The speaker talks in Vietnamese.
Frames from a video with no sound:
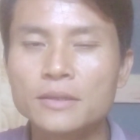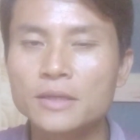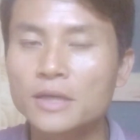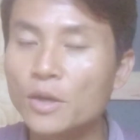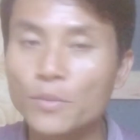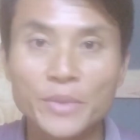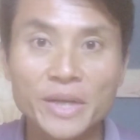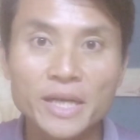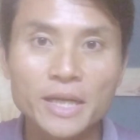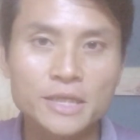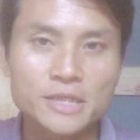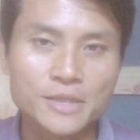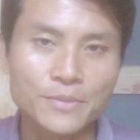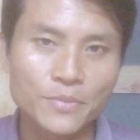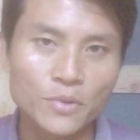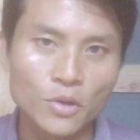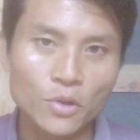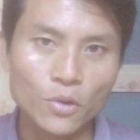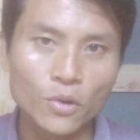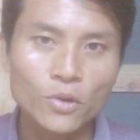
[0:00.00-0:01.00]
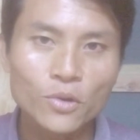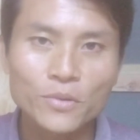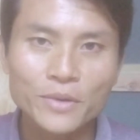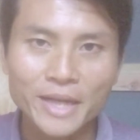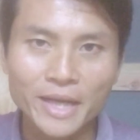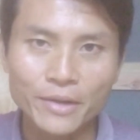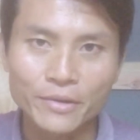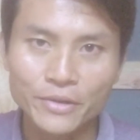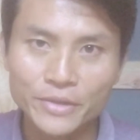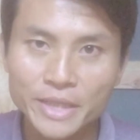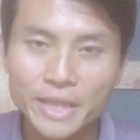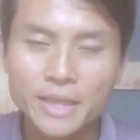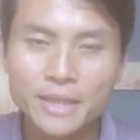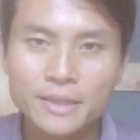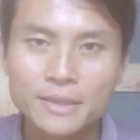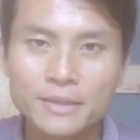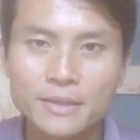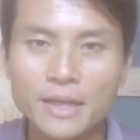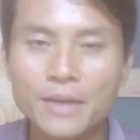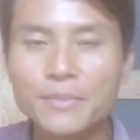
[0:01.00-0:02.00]
không biết là sập hố lúc nào đó nhé.
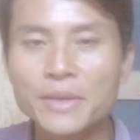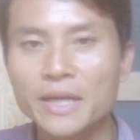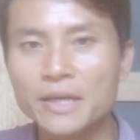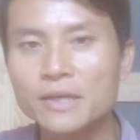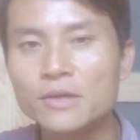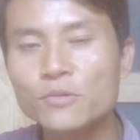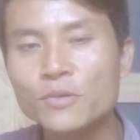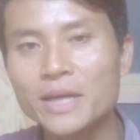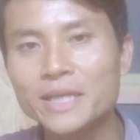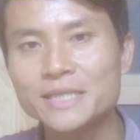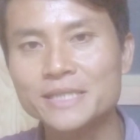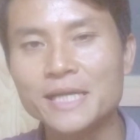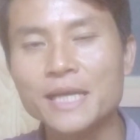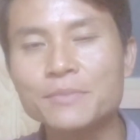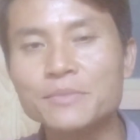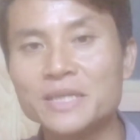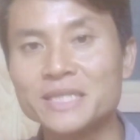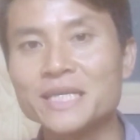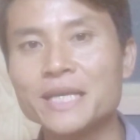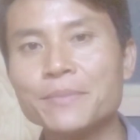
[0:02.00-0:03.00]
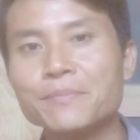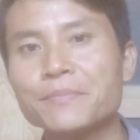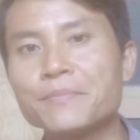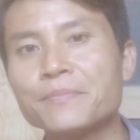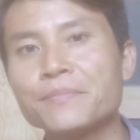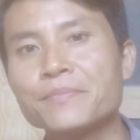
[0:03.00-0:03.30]
Các bạn cứ quan sát mà xem,